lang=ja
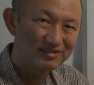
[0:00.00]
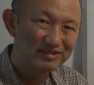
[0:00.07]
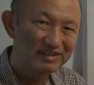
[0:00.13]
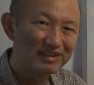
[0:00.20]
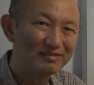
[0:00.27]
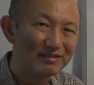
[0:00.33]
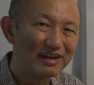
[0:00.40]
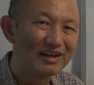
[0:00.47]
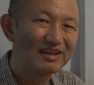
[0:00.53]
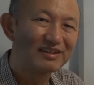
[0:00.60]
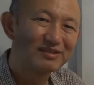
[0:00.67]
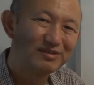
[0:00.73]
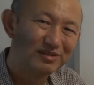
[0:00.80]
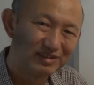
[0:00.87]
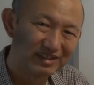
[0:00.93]
月は
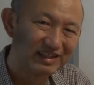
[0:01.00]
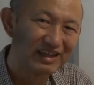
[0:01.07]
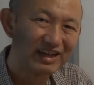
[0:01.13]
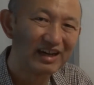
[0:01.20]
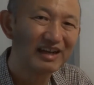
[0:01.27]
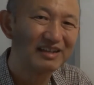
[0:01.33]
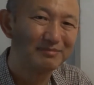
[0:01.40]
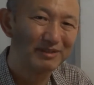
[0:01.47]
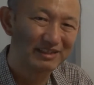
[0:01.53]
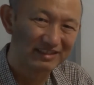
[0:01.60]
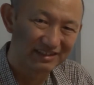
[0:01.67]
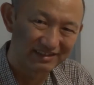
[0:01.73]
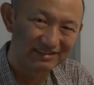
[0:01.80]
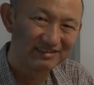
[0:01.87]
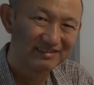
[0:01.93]
空気がありま
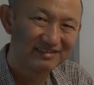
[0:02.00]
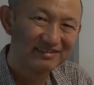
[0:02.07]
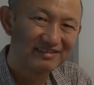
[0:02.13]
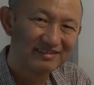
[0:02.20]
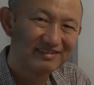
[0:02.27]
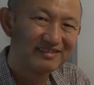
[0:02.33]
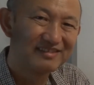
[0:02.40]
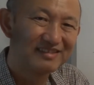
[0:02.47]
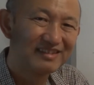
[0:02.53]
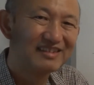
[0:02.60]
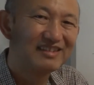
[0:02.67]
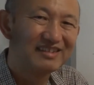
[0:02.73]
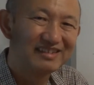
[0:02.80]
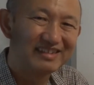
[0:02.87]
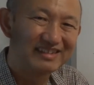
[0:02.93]
せん。い
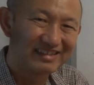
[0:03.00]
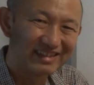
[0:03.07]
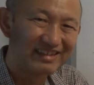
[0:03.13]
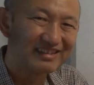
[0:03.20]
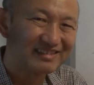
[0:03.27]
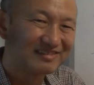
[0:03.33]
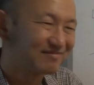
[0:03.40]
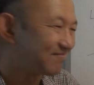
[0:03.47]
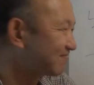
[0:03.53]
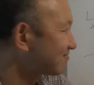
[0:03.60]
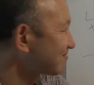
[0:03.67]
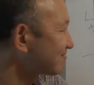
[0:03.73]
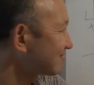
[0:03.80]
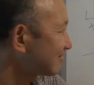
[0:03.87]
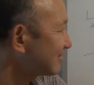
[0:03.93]
いですか
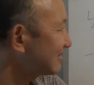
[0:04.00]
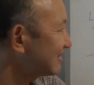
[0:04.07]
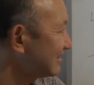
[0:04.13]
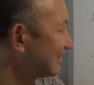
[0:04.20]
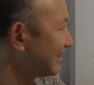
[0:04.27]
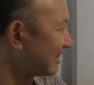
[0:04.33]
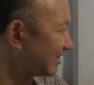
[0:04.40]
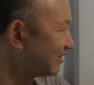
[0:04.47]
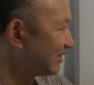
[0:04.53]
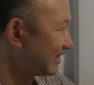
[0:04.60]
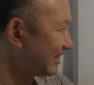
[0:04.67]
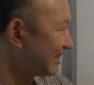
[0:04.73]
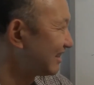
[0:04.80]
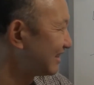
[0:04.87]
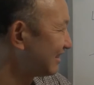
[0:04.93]
はい、空
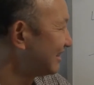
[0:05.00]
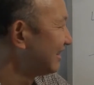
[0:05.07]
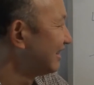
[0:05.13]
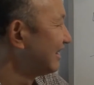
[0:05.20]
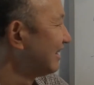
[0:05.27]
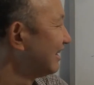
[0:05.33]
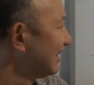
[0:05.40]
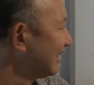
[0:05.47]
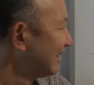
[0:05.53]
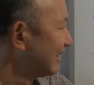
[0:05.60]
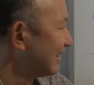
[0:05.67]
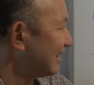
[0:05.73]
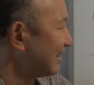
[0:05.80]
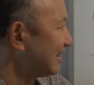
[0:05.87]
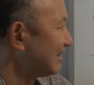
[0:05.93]
気ね。
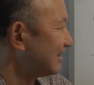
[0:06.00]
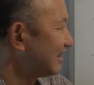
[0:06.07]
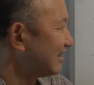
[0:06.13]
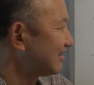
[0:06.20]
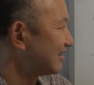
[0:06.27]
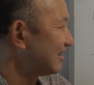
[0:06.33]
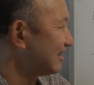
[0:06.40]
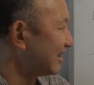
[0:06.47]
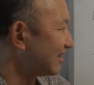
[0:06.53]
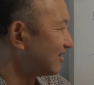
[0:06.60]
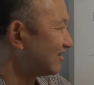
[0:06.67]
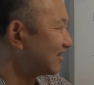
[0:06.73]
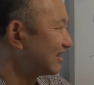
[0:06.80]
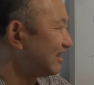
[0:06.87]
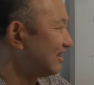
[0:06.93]
はい。で、次ね、
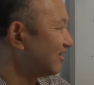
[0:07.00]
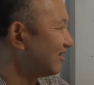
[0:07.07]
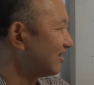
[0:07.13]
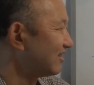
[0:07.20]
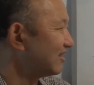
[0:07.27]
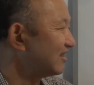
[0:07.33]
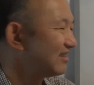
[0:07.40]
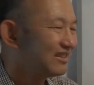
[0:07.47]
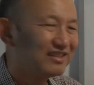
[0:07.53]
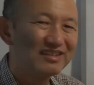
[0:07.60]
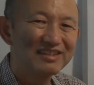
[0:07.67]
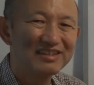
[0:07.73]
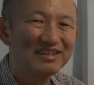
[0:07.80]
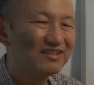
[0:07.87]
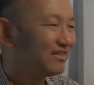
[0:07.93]
この気温。
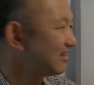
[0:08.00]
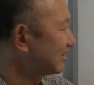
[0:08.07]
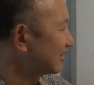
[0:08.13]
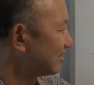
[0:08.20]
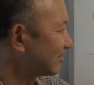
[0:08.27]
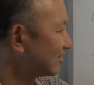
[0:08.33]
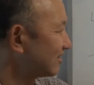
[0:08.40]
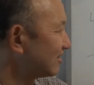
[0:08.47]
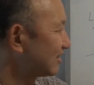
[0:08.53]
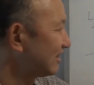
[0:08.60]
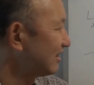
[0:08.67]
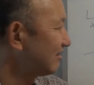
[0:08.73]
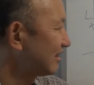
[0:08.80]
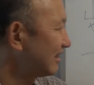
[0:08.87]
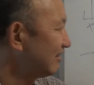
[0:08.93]
気温ですかど、この
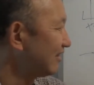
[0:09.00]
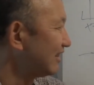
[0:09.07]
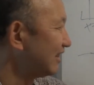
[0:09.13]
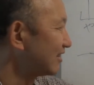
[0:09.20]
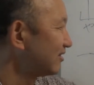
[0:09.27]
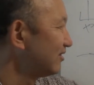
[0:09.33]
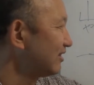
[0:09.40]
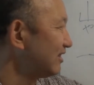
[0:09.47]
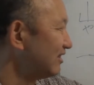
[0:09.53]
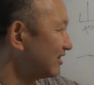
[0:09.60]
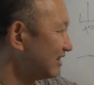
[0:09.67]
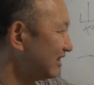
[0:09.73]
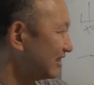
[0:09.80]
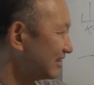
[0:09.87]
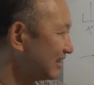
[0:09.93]
気気はね、空気の
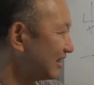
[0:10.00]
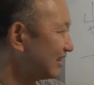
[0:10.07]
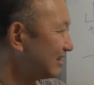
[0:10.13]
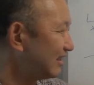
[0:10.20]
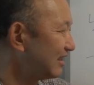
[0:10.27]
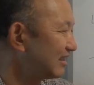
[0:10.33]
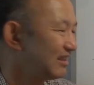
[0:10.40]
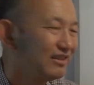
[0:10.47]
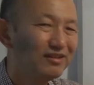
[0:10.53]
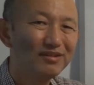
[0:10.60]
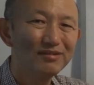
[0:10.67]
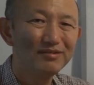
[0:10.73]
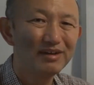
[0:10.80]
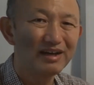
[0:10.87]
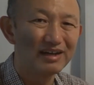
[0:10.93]
気ですね。で、気
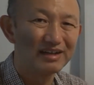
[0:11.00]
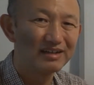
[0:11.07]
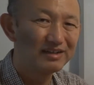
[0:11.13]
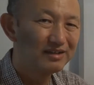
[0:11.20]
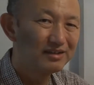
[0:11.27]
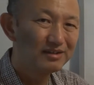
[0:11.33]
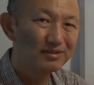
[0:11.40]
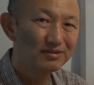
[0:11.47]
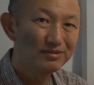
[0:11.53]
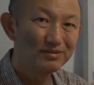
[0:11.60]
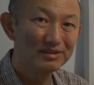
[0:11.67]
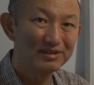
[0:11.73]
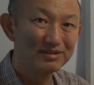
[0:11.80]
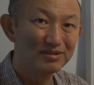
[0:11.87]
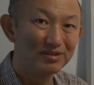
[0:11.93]
温は
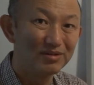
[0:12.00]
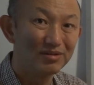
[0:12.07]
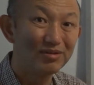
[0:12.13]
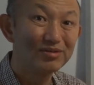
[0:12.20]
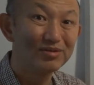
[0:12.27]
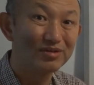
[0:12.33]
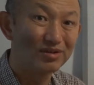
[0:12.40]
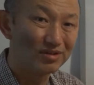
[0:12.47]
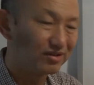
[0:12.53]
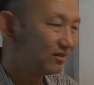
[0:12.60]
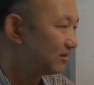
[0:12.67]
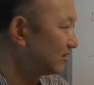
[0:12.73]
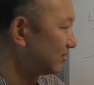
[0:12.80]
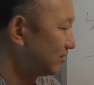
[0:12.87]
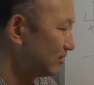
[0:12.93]
空気の温度。
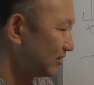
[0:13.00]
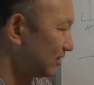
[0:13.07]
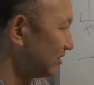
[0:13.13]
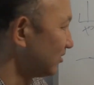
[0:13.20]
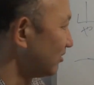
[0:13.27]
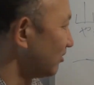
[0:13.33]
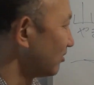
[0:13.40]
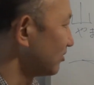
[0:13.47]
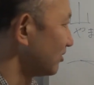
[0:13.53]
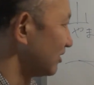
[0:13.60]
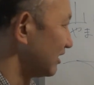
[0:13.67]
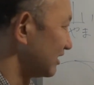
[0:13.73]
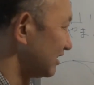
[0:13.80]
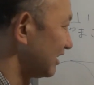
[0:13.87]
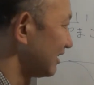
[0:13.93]
空気の温度
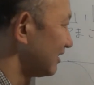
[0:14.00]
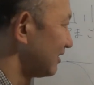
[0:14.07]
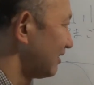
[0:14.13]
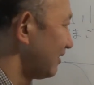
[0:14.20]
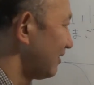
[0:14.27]
ですね。